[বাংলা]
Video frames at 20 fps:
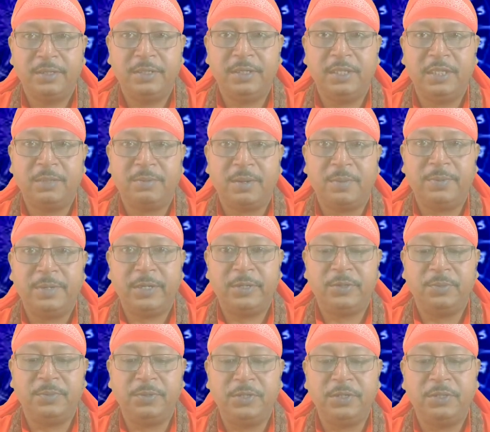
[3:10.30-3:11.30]
চিন্তাভাবনা
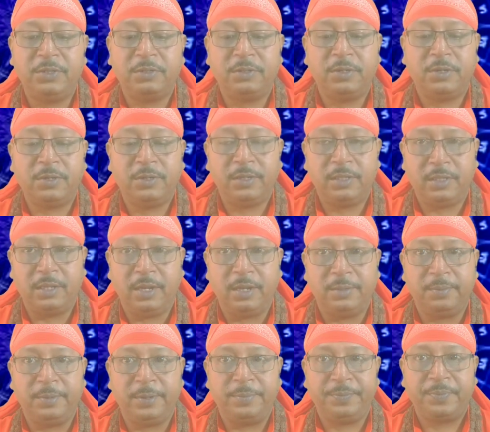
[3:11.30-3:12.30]
একটু বিচিত্র ধরনের
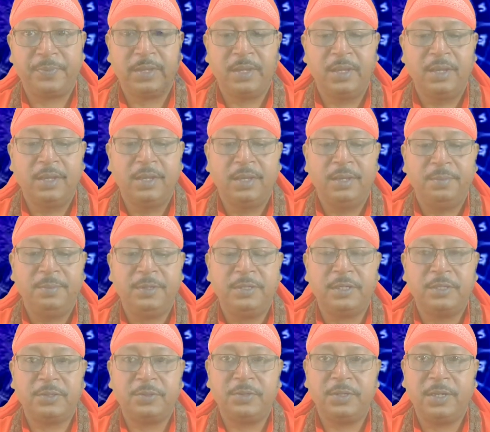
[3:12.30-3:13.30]
থাকবে
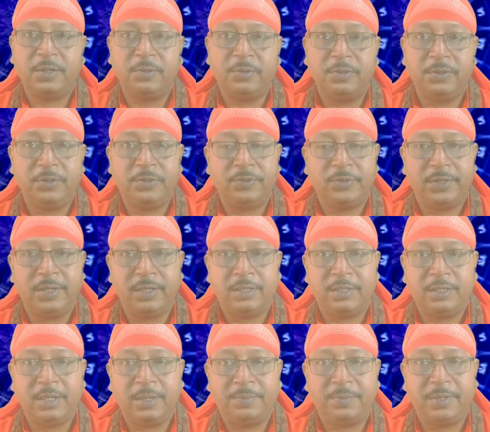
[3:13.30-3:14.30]
বিশেষ করে কোনো কিছু
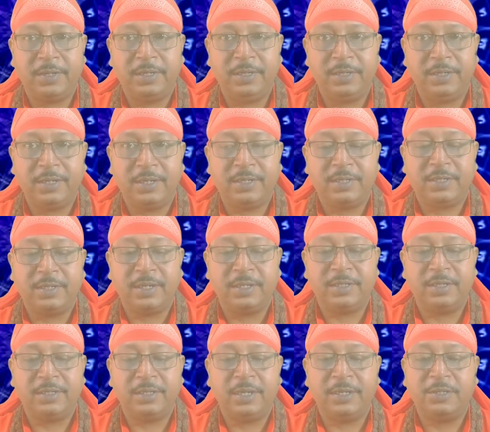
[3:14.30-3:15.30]
ক্ষেত্রে আপনার ইন্টারেস্ট
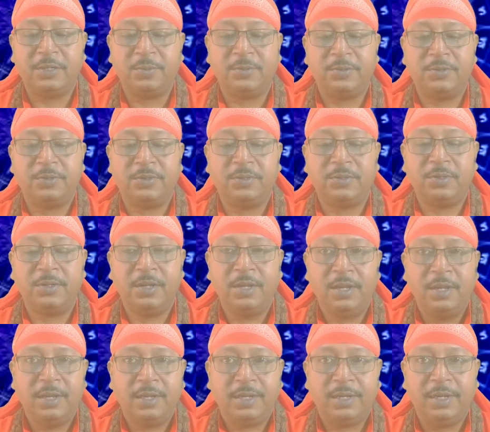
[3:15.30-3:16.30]
আছে সেই সমস্ত
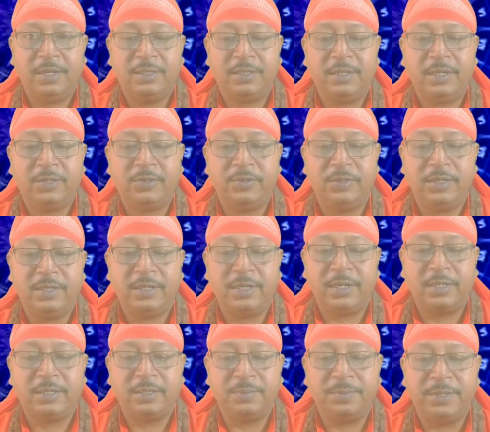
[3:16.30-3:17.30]
ক্ষেত্রে একটু
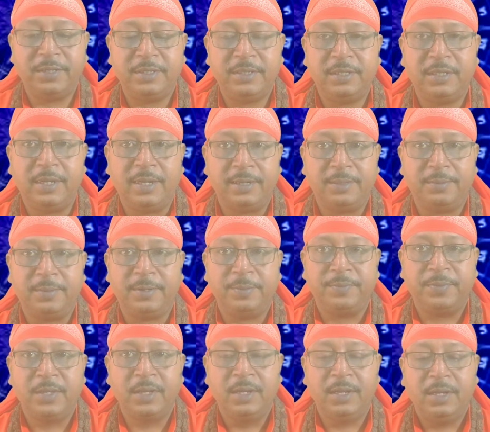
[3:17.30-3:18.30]
ইন্টারেস্ট বেশি থাকবে
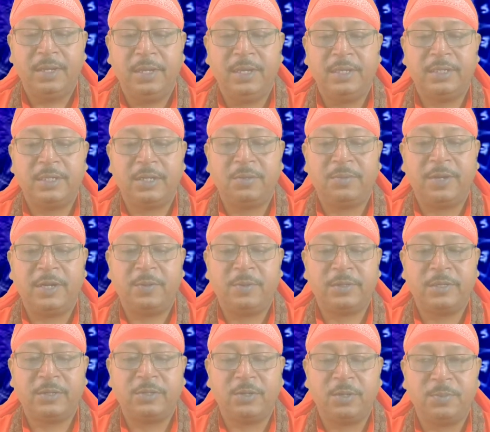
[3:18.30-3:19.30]
এছাড়াও
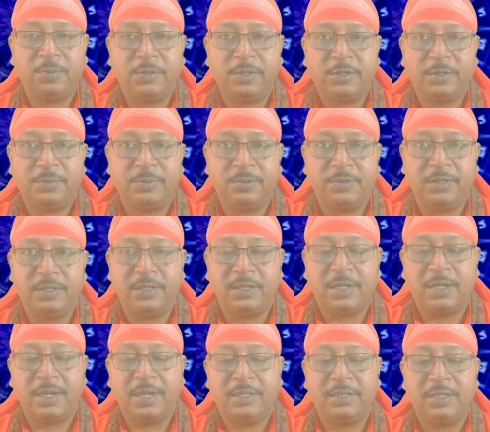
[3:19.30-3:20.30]
ভালোবাসার সম্পর্কের মধ্যে
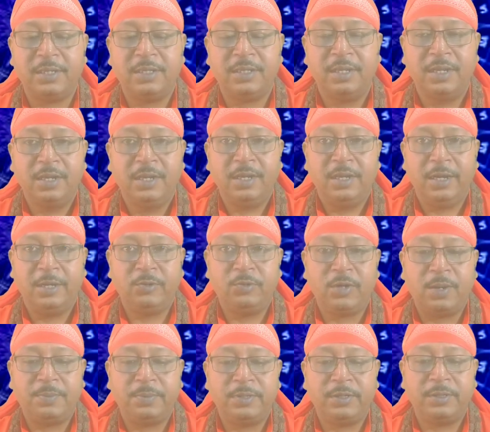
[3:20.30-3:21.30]
যারা আছেন একটু
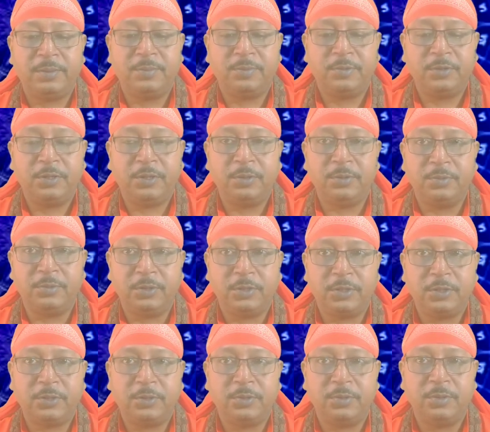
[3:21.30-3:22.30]
আপনাদের মধ্যেও
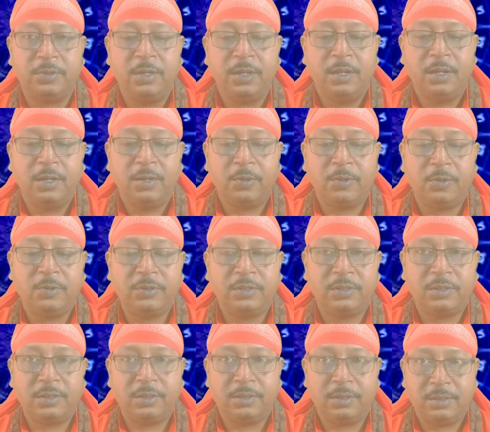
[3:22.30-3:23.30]
যথেষ্ট ক্লোজ
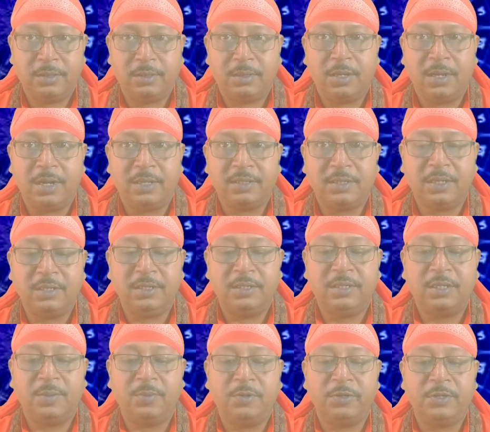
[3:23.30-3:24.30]
আসার
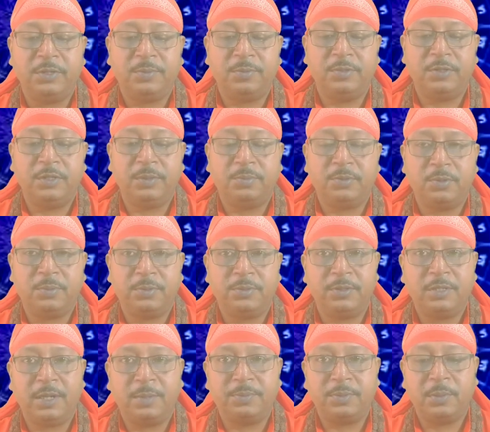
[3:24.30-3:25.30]
ইচ্ছা মনের মধ্যে
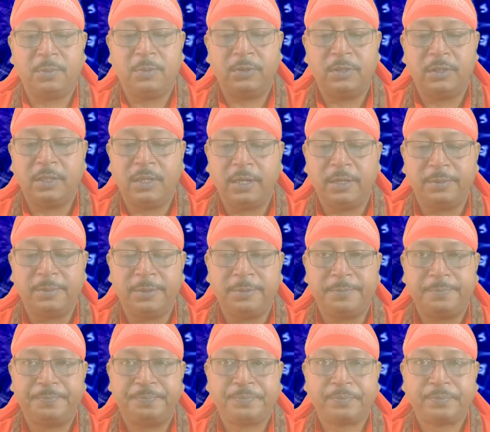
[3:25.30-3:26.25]
প্রবণতা আপনার মধ্যে থাকবে